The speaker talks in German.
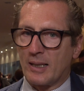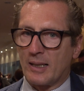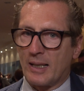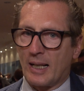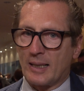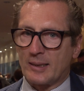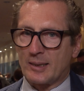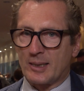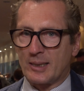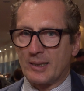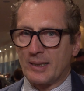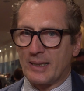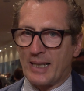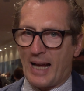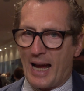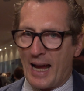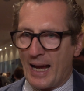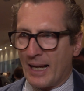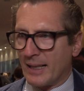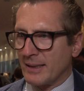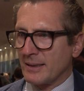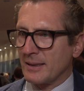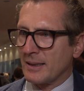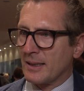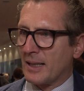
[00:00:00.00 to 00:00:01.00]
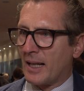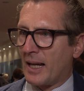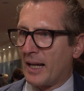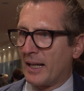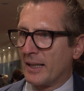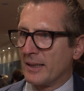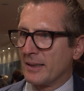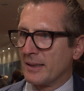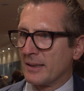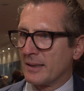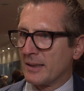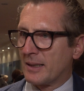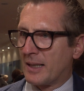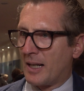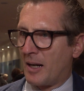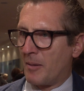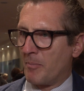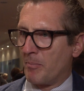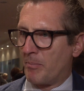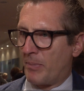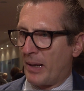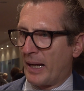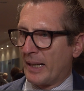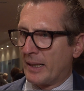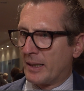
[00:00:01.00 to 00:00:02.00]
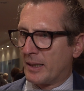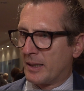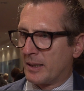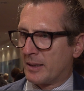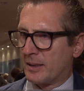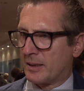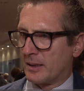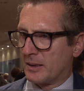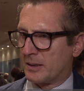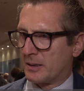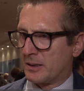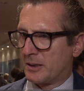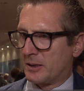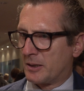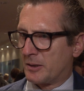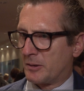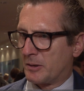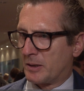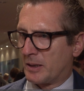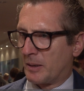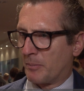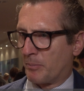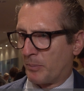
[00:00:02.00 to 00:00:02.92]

den letzten Jahren ein Comeback des,